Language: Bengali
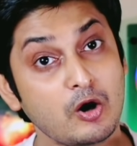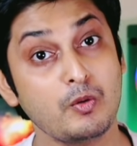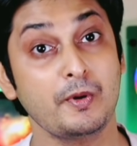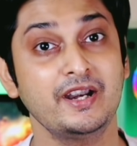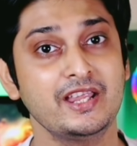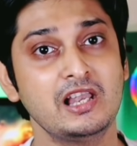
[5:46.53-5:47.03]

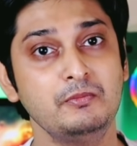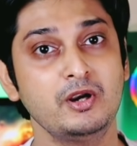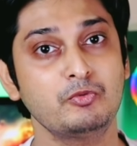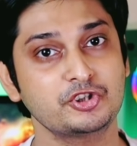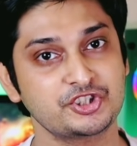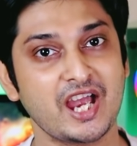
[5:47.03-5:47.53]
তাও আবার
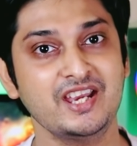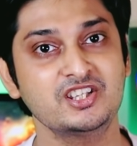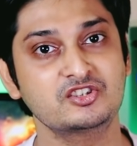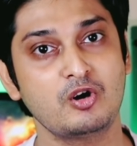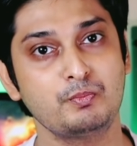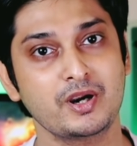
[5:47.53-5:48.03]
রিয়েলমির মতো
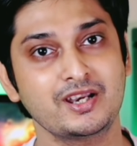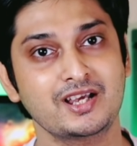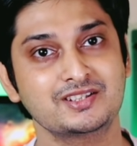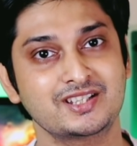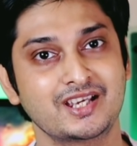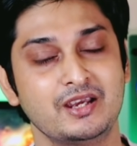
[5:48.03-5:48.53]
চাইনিজ
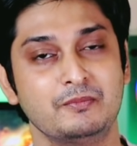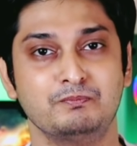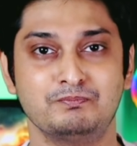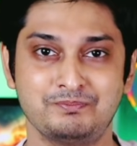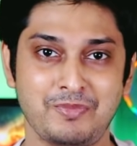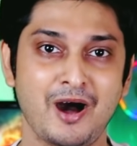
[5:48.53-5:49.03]
কোম্পানির কাছ থেকে
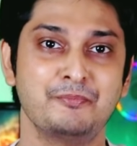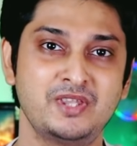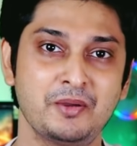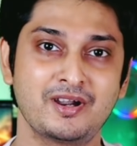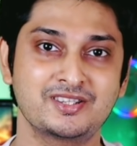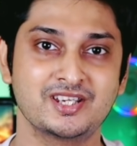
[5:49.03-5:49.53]

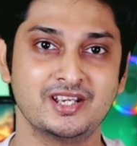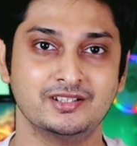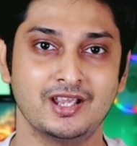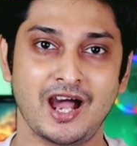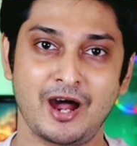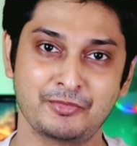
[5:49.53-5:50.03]
ভাবতে
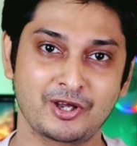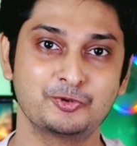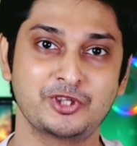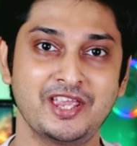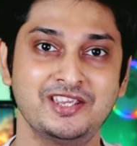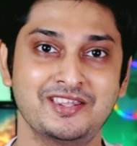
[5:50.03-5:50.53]
পারছেন আমরা
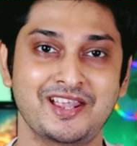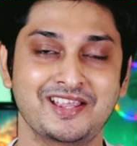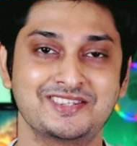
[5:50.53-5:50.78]
কোথায় গিয়ে